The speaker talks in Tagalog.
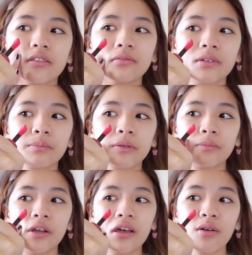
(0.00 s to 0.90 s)
May
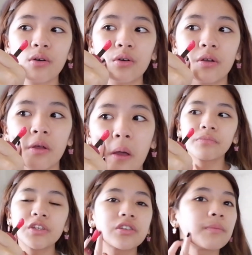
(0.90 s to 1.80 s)
pimple ako.
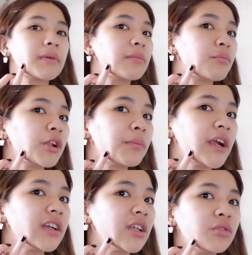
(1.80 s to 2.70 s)
Hindi siya pimple
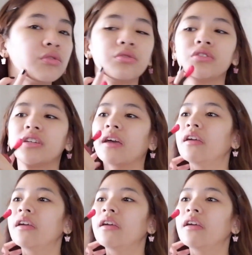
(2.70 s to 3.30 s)
pero natugo siya.